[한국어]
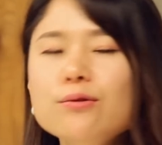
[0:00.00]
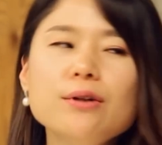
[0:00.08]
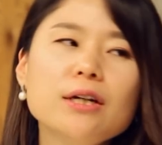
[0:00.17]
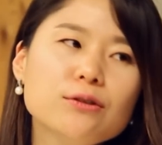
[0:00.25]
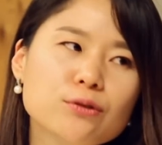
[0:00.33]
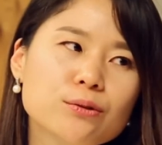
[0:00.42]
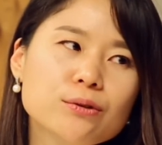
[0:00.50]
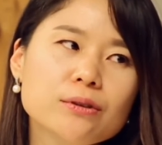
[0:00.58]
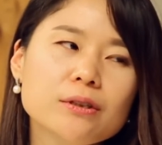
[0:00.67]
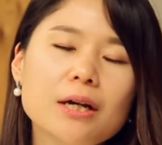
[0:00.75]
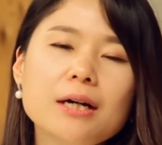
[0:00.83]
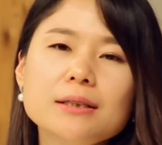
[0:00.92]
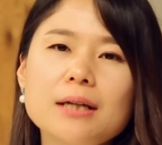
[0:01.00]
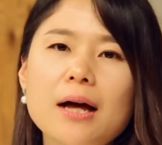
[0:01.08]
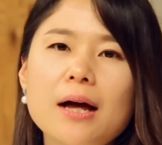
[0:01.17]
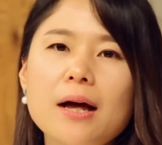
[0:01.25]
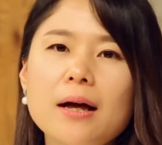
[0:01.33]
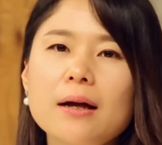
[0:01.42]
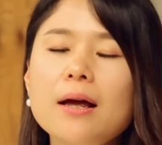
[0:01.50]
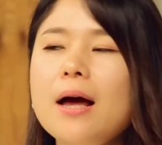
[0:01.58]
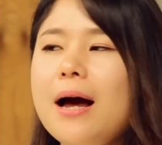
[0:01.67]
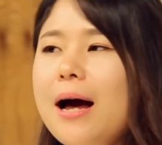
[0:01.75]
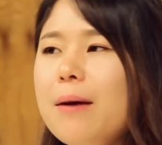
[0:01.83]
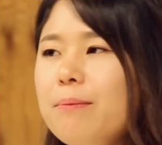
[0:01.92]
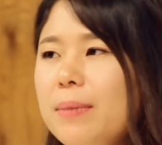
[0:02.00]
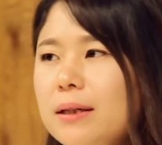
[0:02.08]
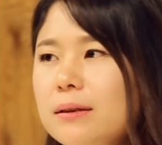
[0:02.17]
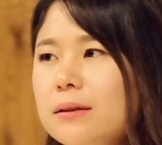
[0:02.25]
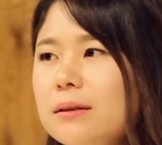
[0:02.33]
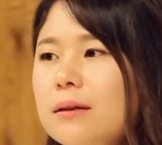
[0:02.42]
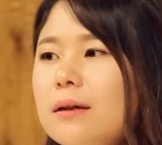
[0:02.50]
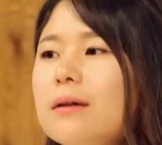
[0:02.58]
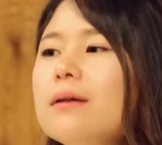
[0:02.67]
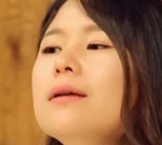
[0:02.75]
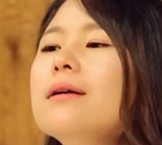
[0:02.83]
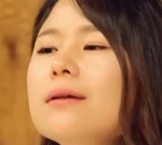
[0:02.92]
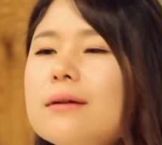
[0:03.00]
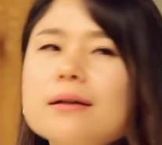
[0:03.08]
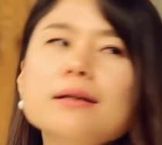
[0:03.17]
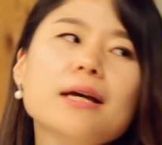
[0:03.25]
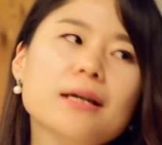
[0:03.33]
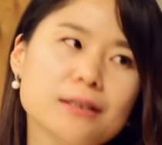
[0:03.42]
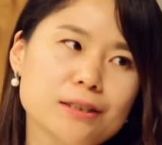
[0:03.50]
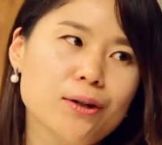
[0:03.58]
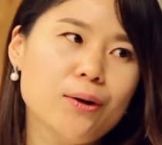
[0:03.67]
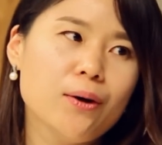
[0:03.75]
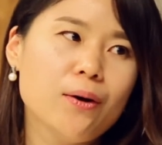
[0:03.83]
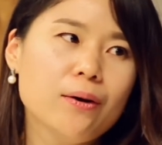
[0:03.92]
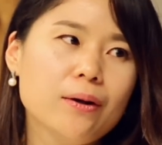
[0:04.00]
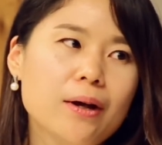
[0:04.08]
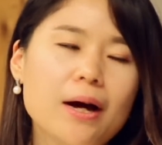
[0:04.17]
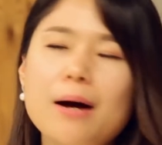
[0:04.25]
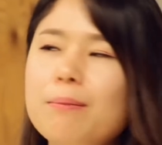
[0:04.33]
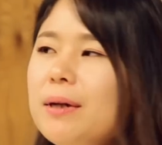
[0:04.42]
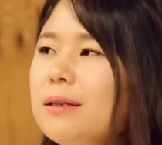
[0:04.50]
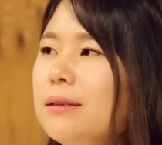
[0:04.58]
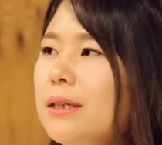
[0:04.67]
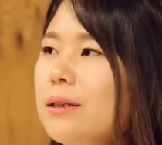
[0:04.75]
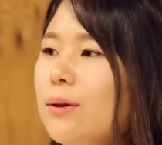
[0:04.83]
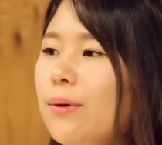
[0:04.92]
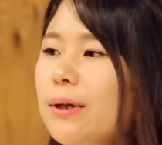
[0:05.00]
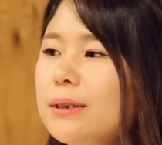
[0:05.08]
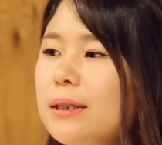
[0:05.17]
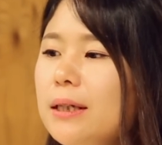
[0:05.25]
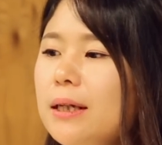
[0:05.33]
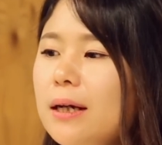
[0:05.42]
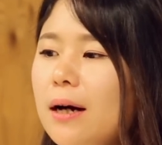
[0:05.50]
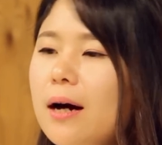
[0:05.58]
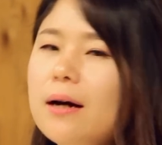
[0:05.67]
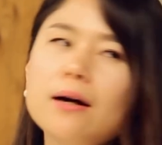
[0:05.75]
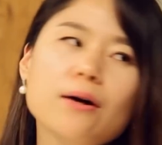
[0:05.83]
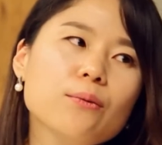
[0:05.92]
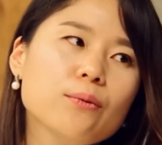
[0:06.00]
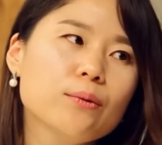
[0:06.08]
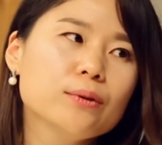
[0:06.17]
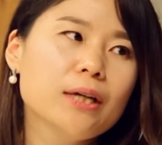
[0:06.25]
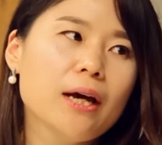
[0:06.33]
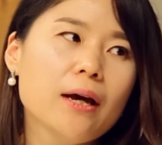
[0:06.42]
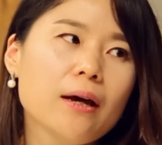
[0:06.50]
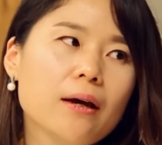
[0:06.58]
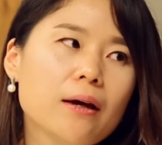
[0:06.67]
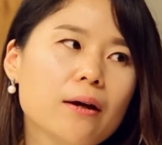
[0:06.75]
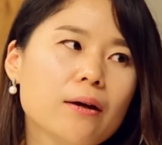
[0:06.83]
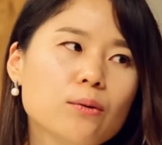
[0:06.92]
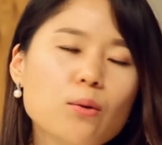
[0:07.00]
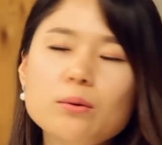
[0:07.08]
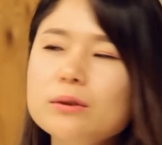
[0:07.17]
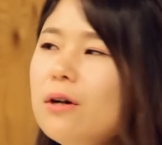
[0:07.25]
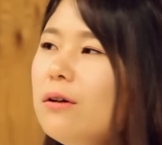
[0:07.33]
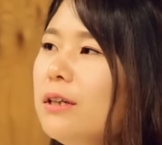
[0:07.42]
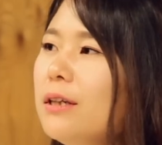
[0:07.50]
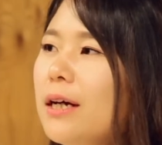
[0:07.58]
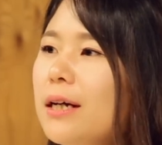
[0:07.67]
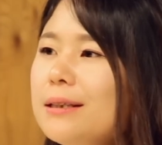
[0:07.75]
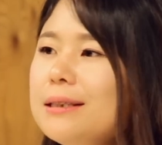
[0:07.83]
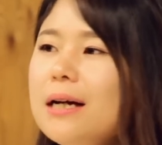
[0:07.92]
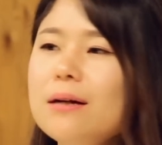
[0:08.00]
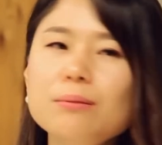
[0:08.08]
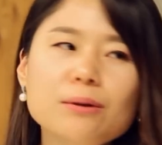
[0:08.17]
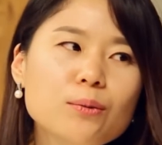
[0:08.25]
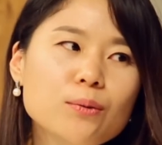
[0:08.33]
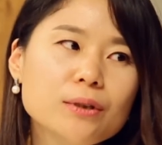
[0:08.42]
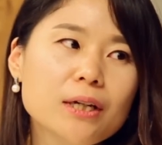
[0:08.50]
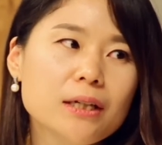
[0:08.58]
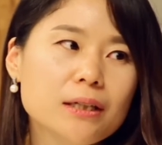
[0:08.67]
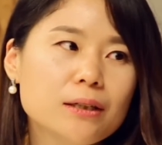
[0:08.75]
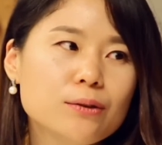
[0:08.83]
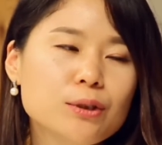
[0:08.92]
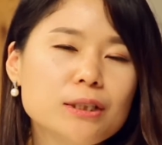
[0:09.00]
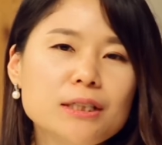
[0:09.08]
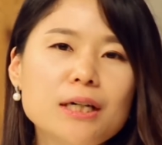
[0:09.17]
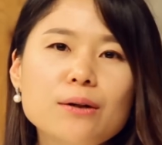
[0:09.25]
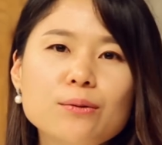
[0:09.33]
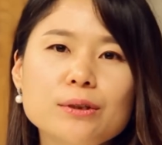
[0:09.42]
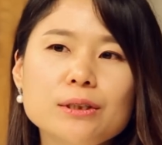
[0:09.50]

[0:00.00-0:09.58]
뚜레쥬르는 네. 항상 아파트 인근에 있어요. 음. 아파트에서 굉장히 가까운 곳에, 동선이 되게 짧은 곳에 위치하고